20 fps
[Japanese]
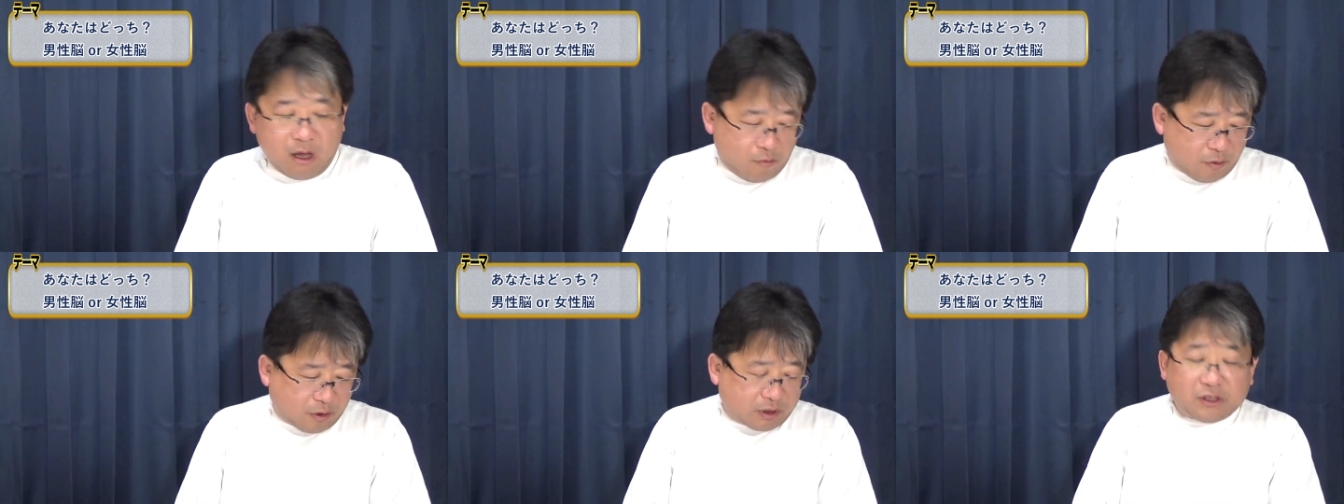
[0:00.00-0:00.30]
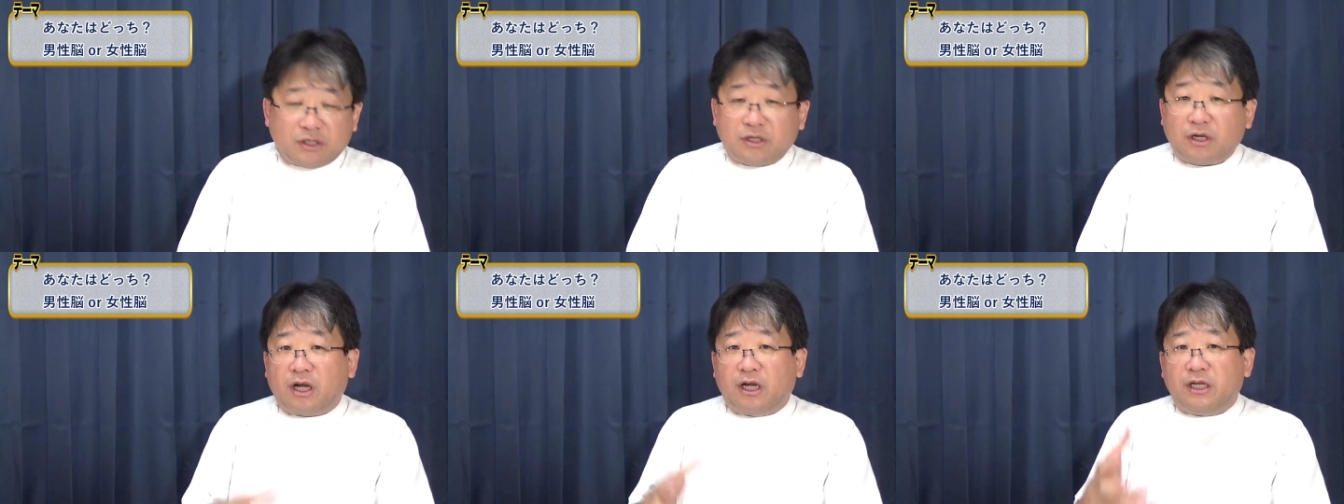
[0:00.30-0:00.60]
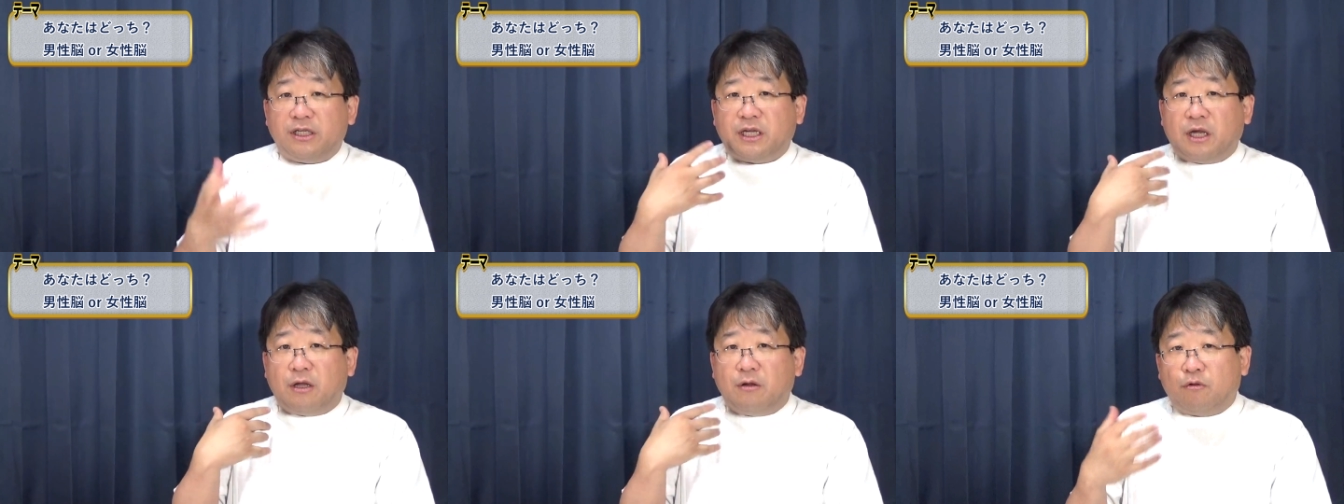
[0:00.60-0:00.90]
私は
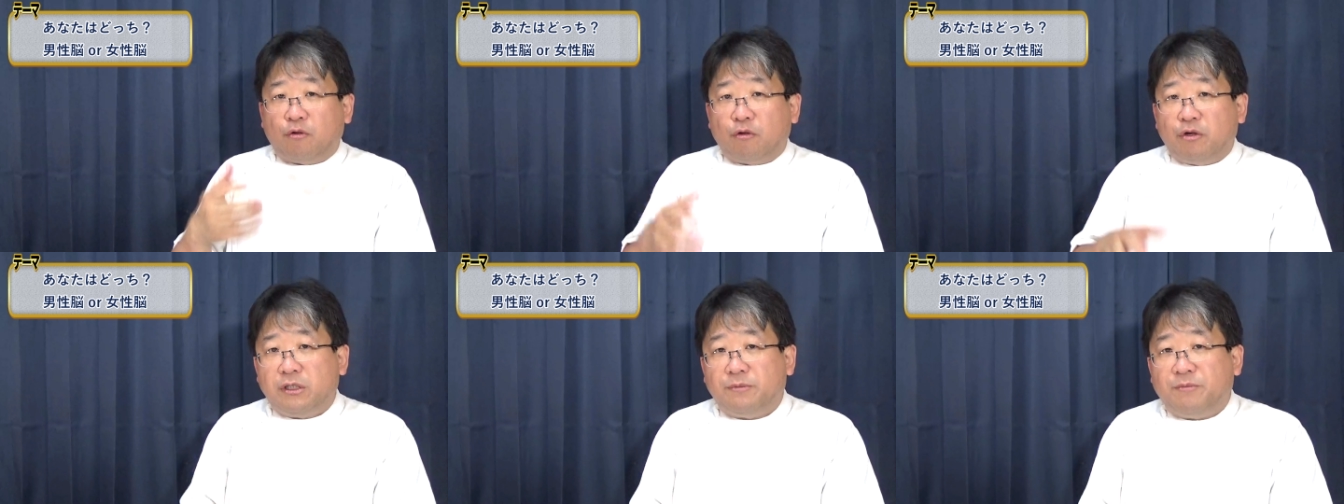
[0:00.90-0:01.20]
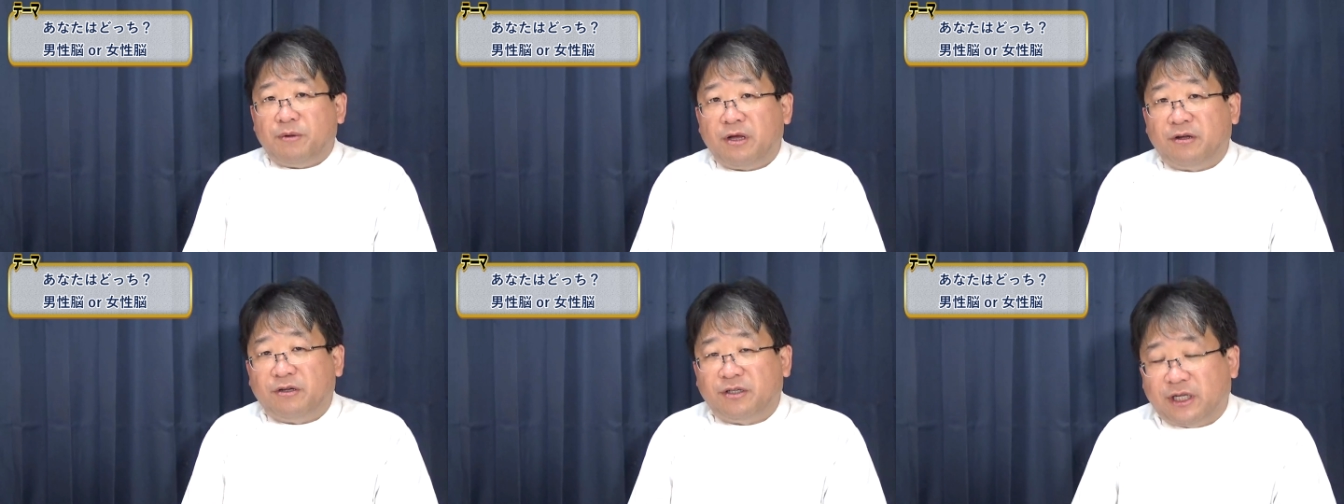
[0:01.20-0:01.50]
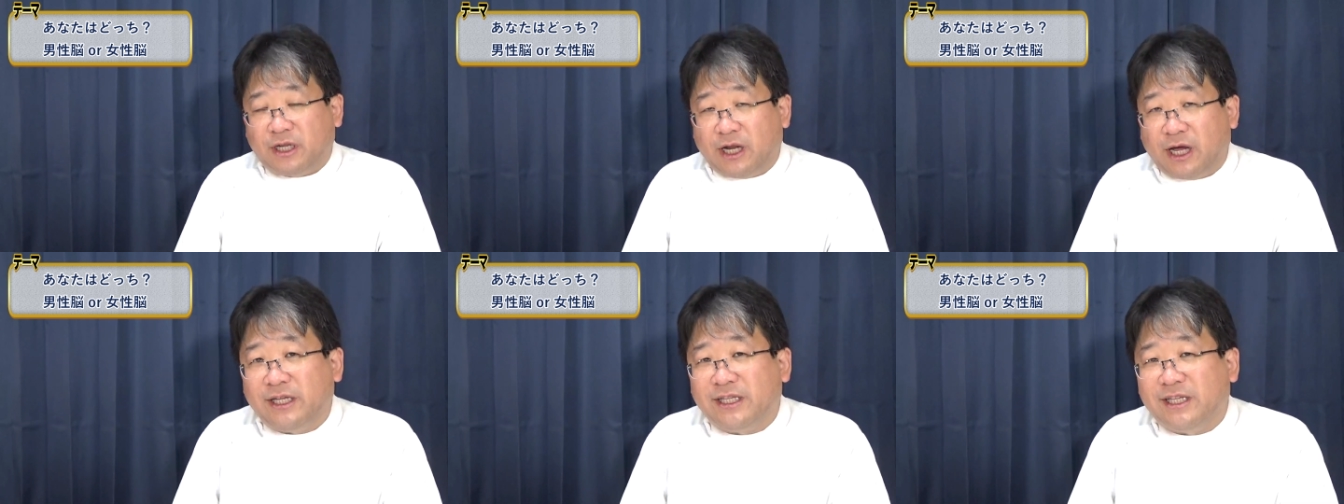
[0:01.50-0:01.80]
外資系の取締役
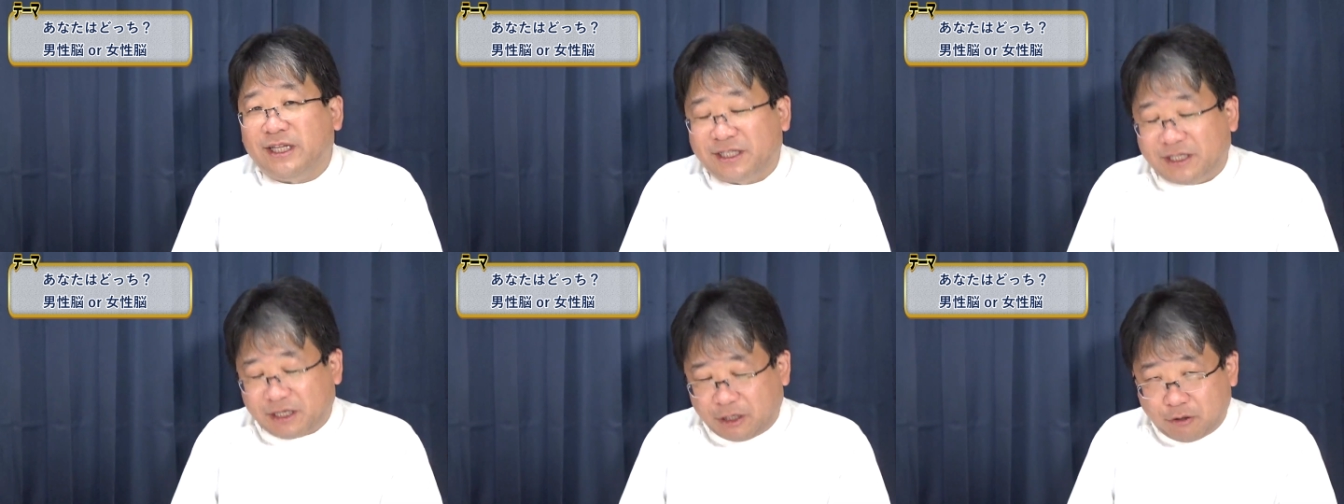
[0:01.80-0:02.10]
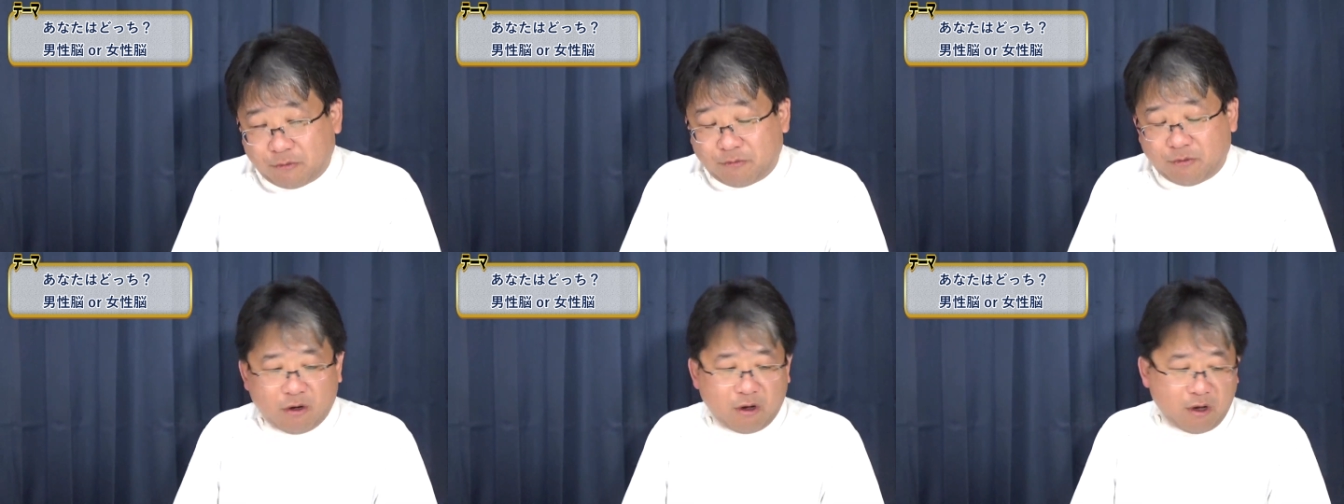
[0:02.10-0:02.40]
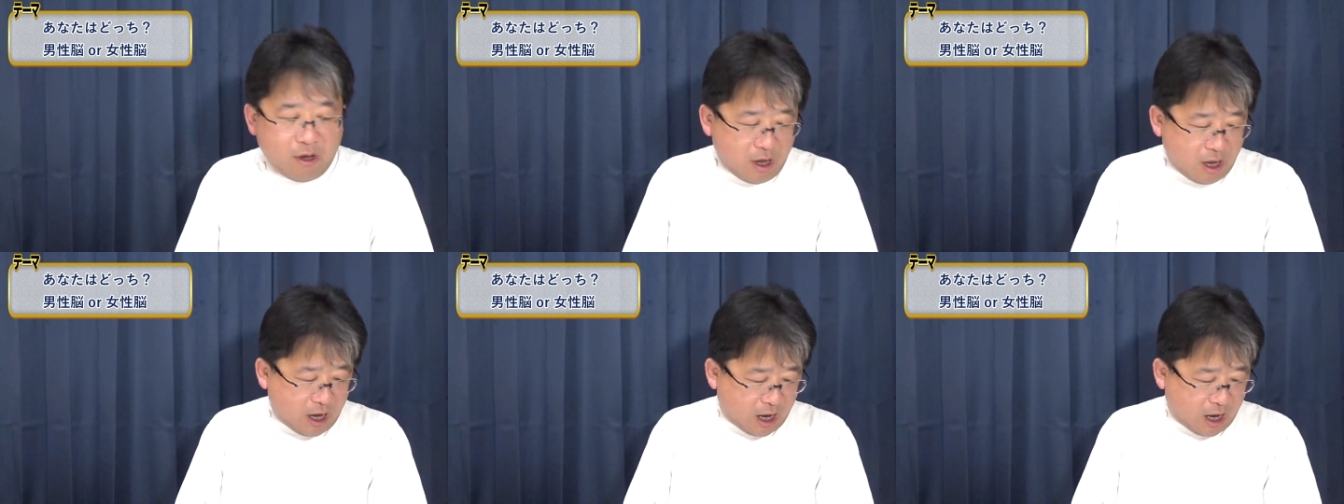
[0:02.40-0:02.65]
じゃないんですけども、